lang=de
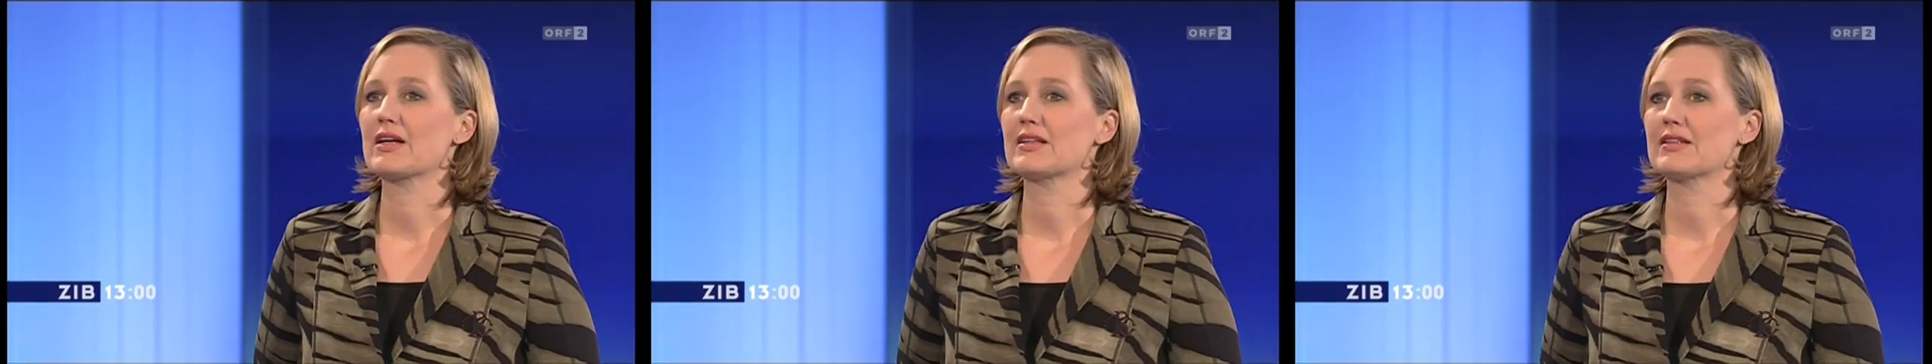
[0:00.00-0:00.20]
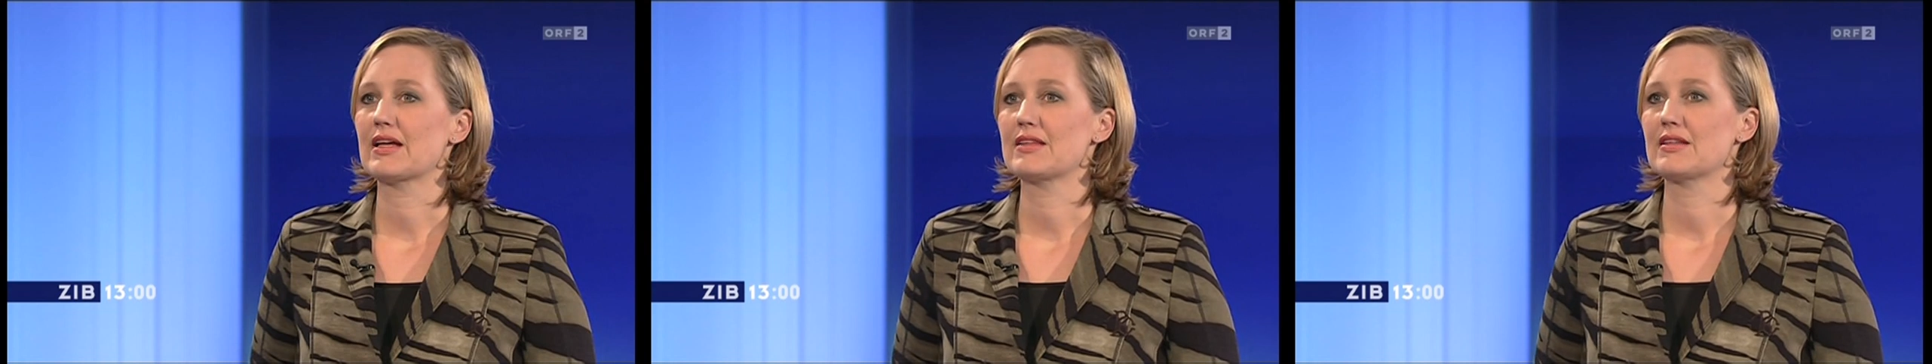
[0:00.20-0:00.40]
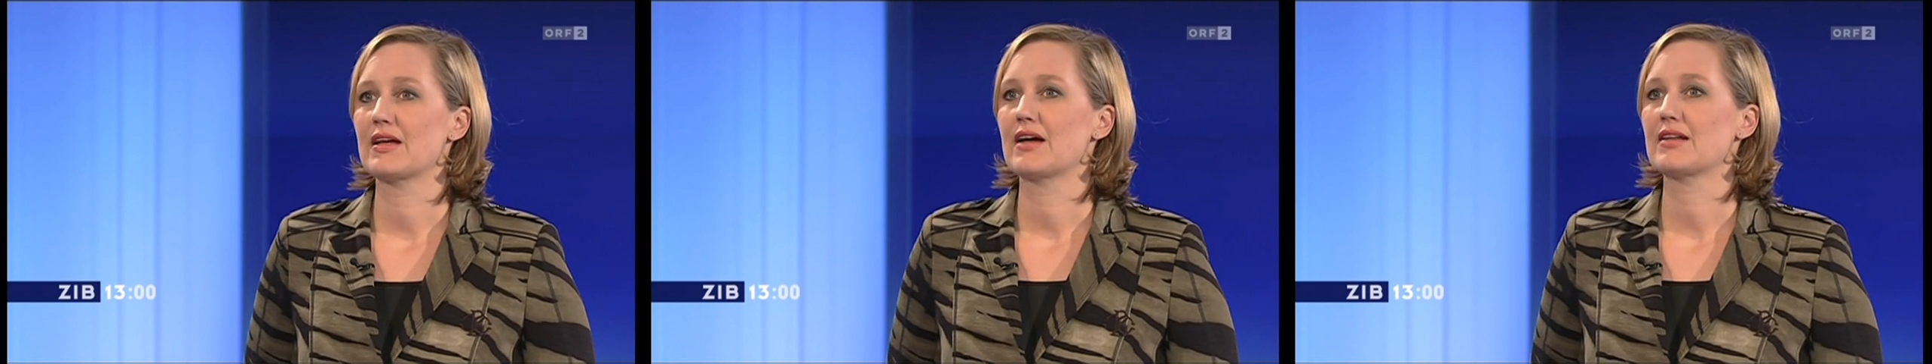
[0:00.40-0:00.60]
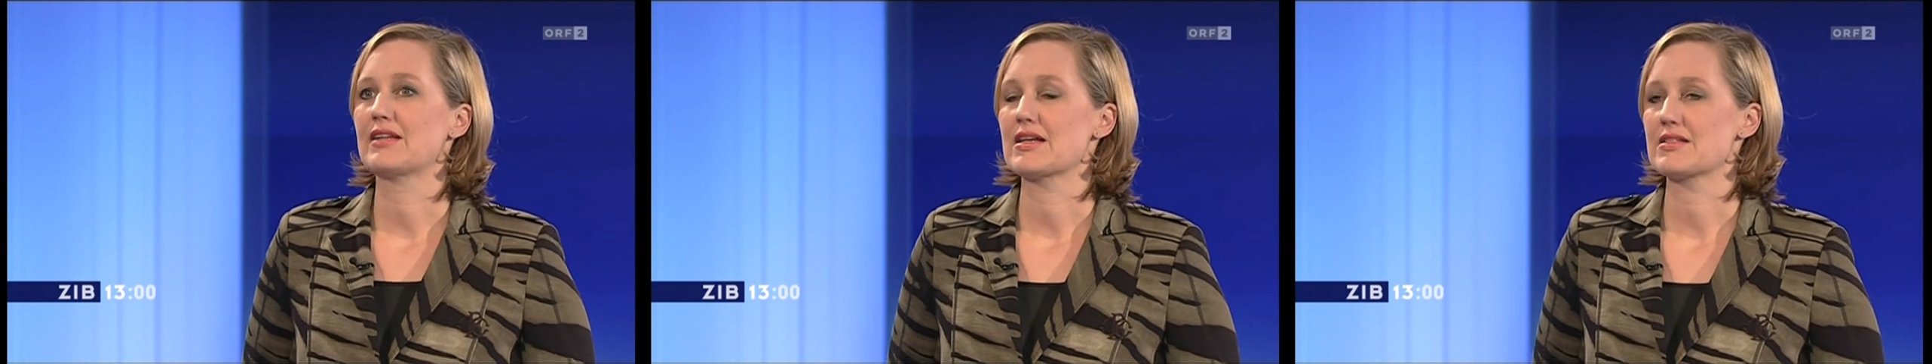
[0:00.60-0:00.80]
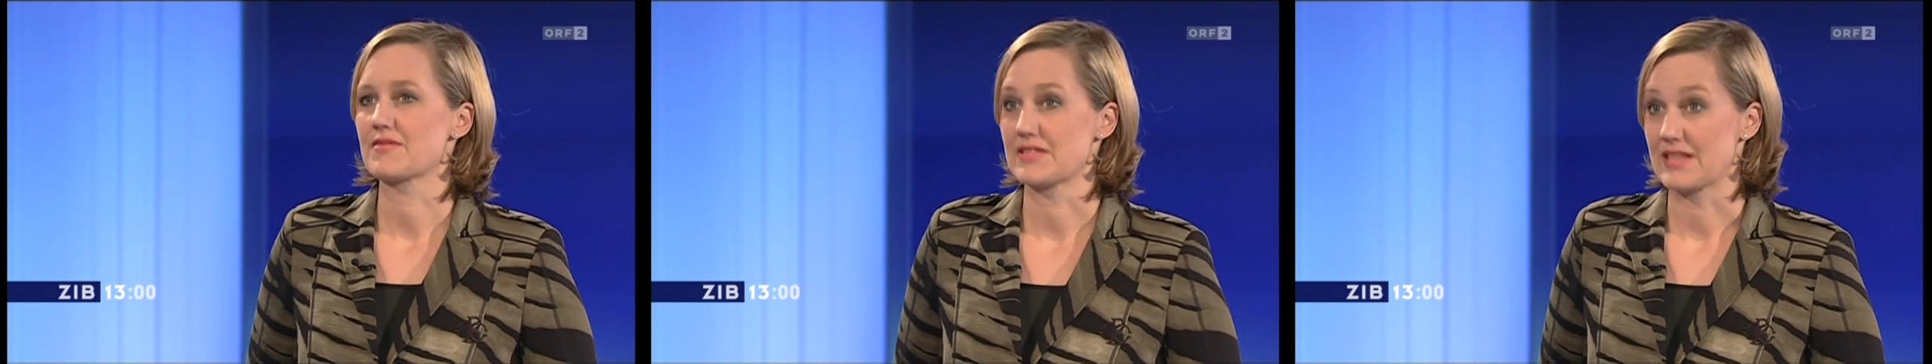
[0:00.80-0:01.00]
ja dann äh,
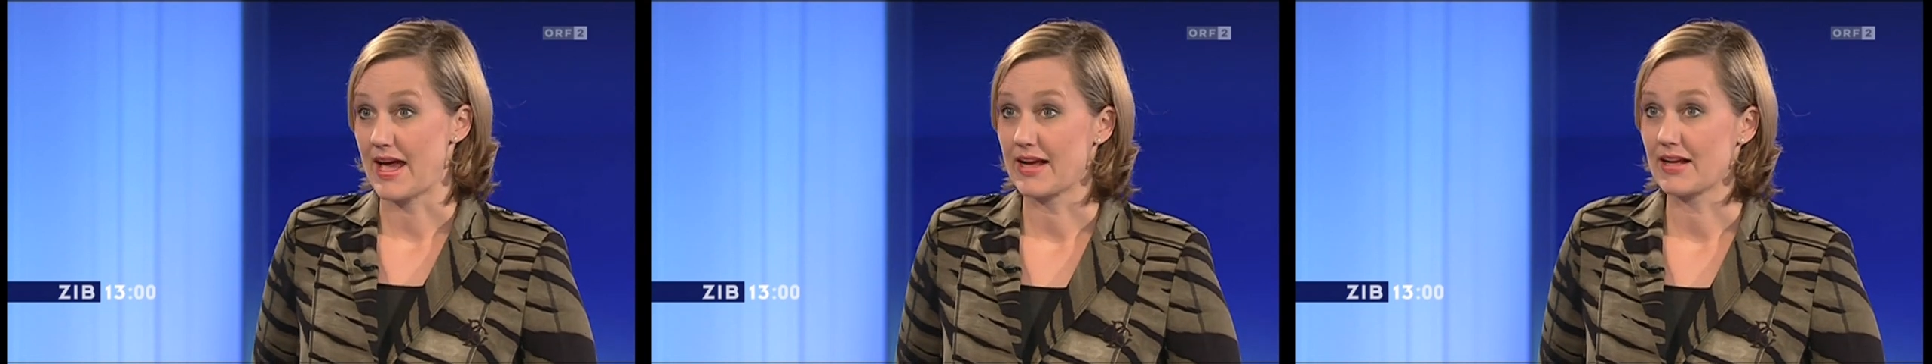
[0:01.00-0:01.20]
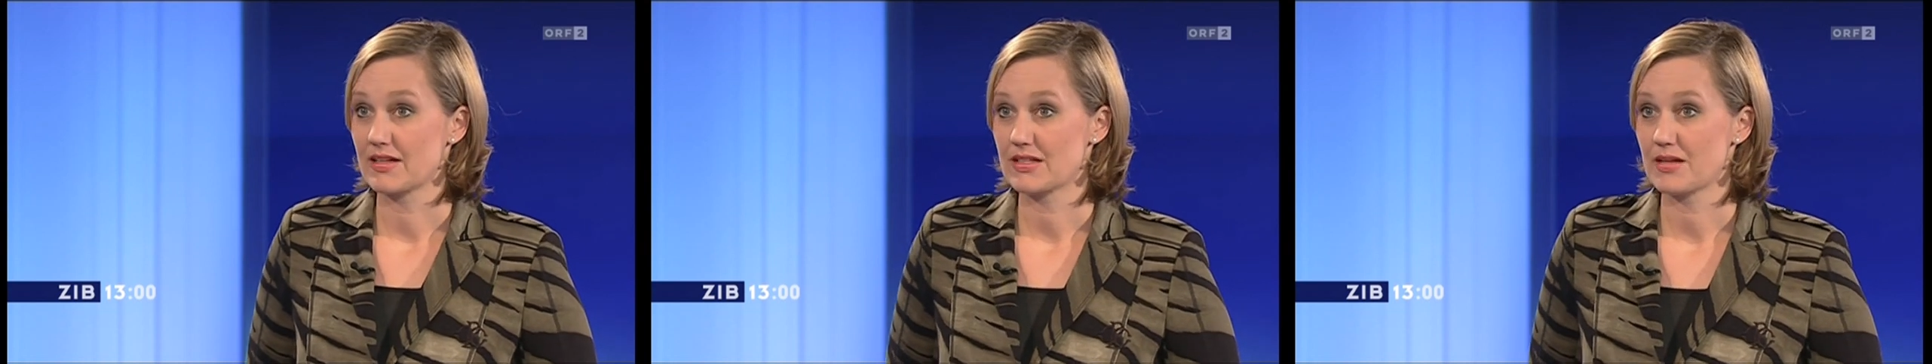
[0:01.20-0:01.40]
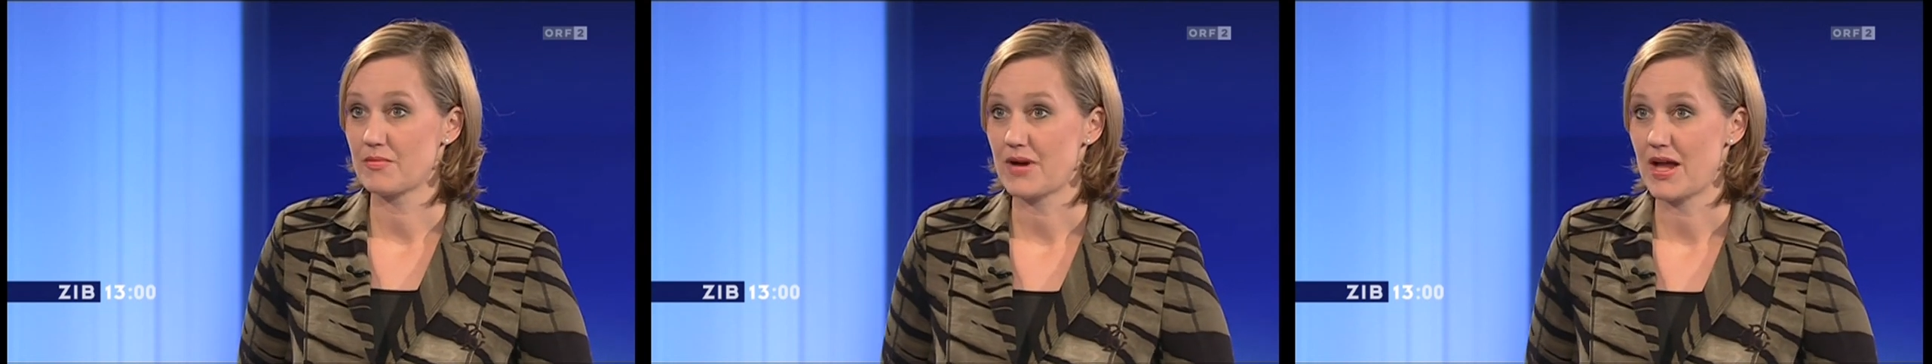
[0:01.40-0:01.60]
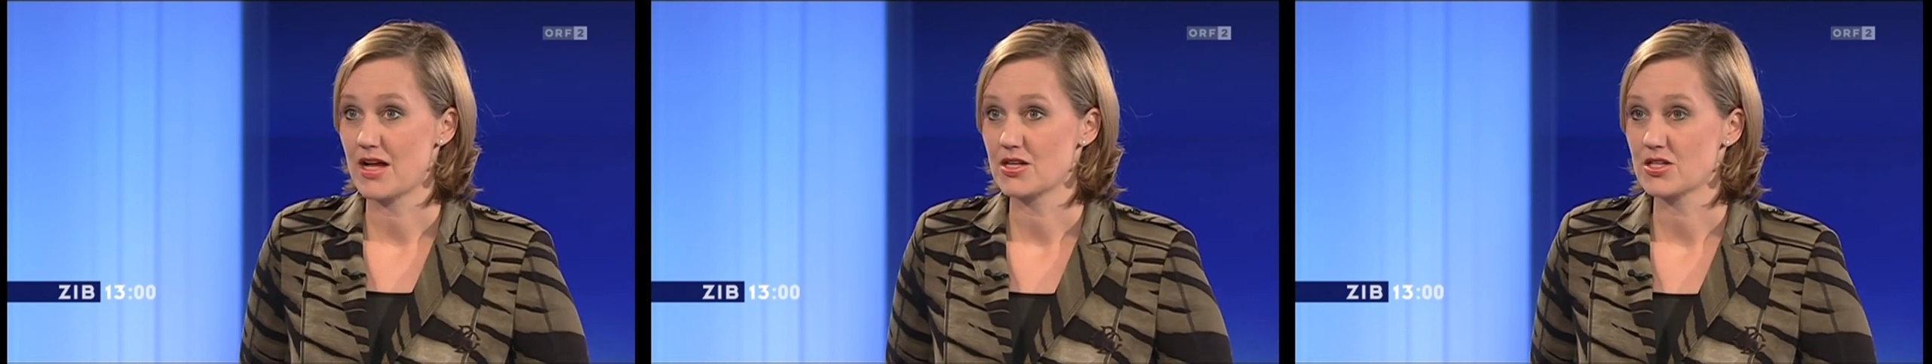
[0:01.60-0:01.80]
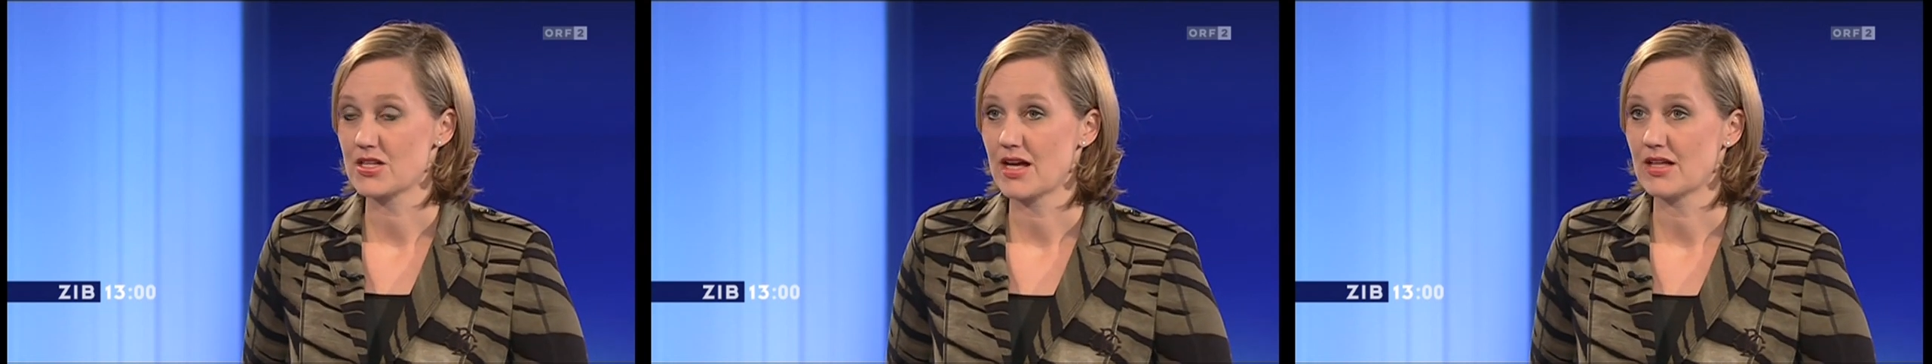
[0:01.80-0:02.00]
das, was eigentlich am
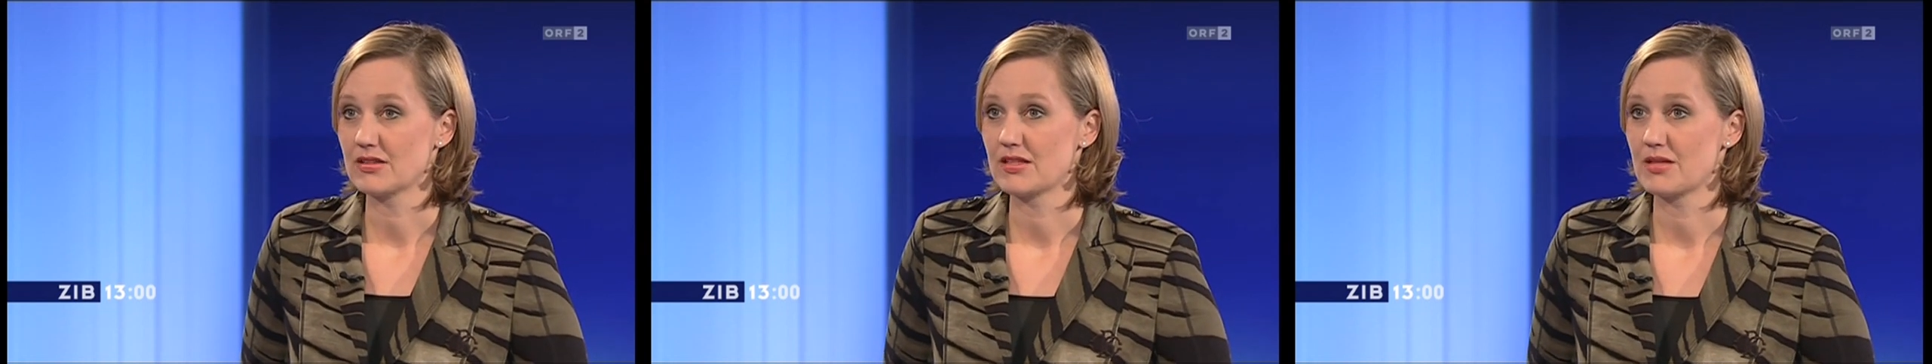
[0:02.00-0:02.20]
Plan stand,